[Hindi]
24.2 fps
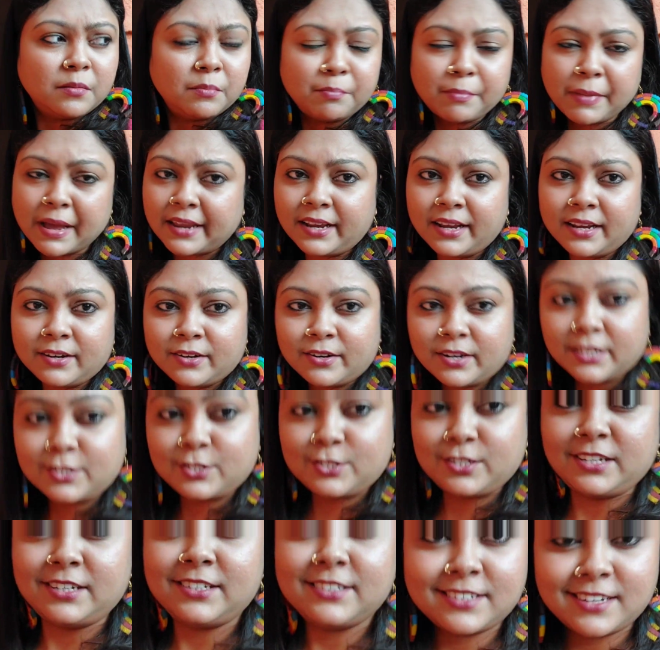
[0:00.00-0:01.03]
मैंने
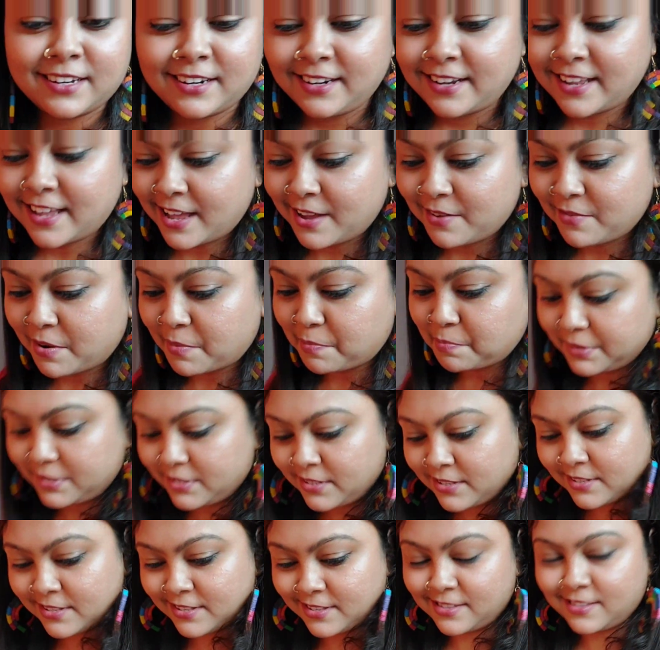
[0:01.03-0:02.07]
ड्रेस चेंज कर लिया है
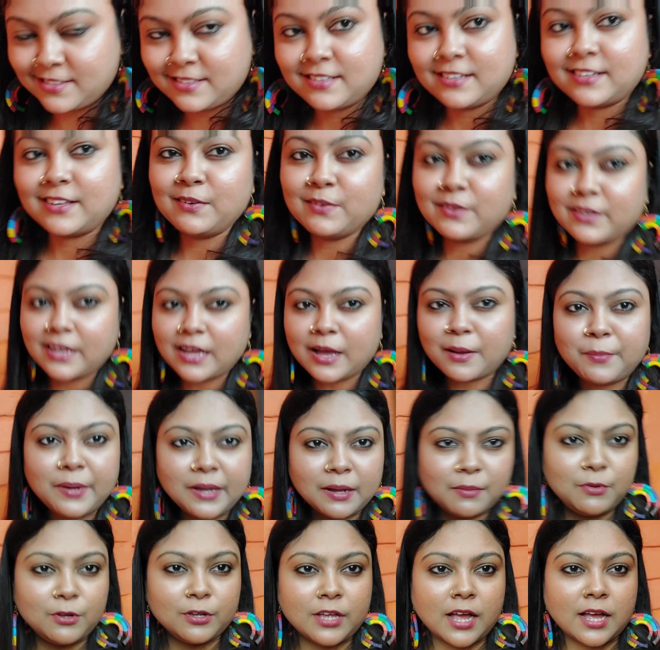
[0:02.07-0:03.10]
वापस क्योंकि अभी
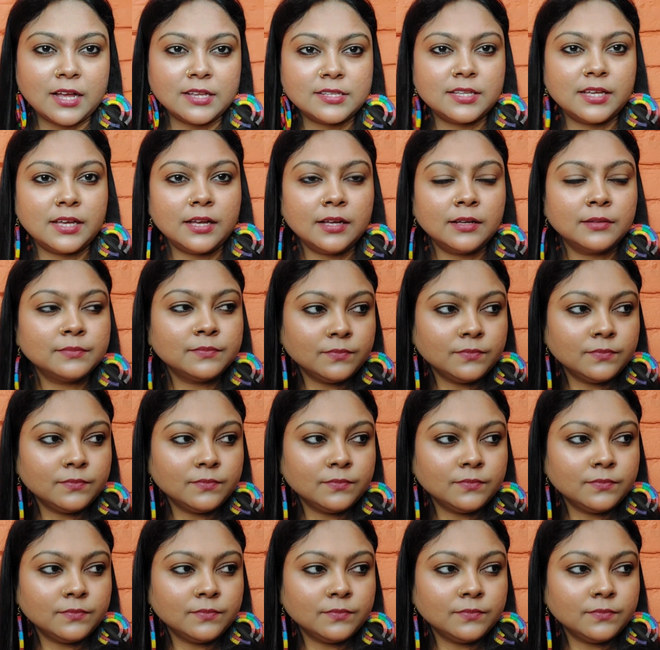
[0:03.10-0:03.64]
हम लोग यहाँ से